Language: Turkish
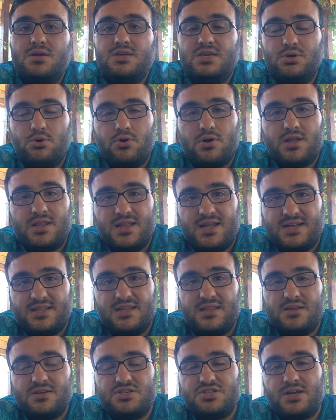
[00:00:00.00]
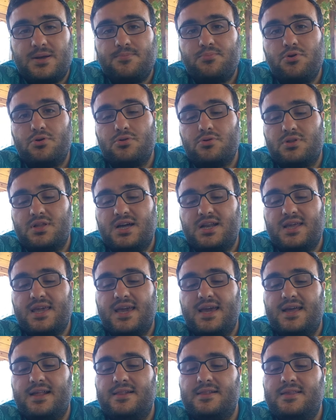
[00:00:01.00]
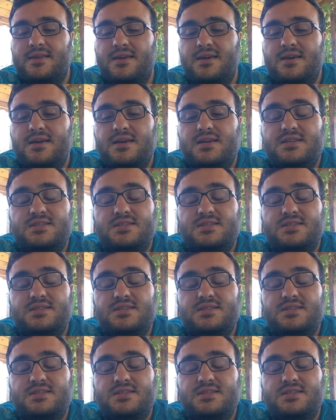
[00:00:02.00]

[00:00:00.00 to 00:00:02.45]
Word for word: ki oralarda da şampiyonluklar geldi.